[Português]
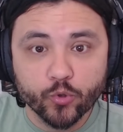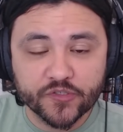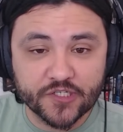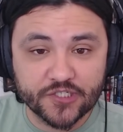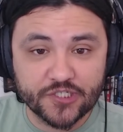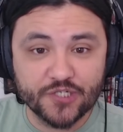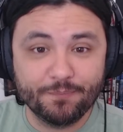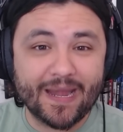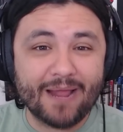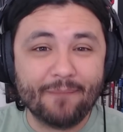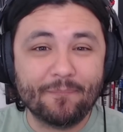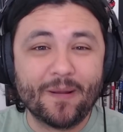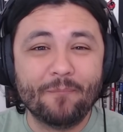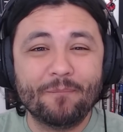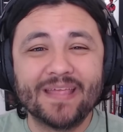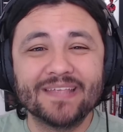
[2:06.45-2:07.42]
Se a gente parar
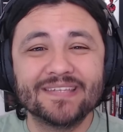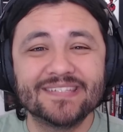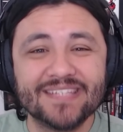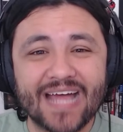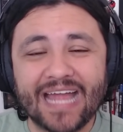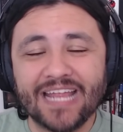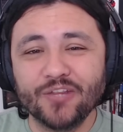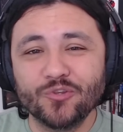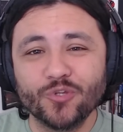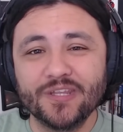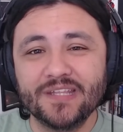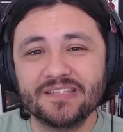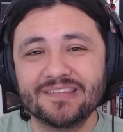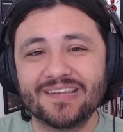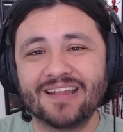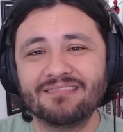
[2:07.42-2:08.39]
para pensar em toda a
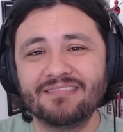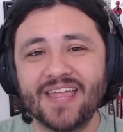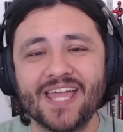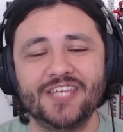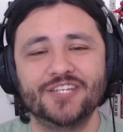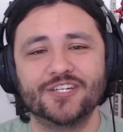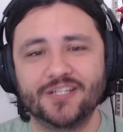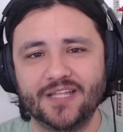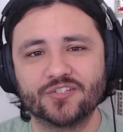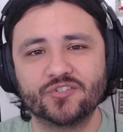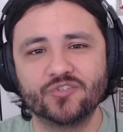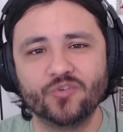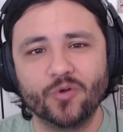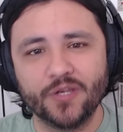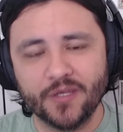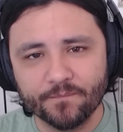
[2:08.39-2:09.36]
estratégia da
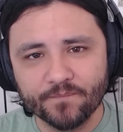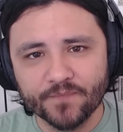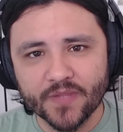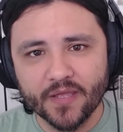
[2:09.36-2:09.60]
Sony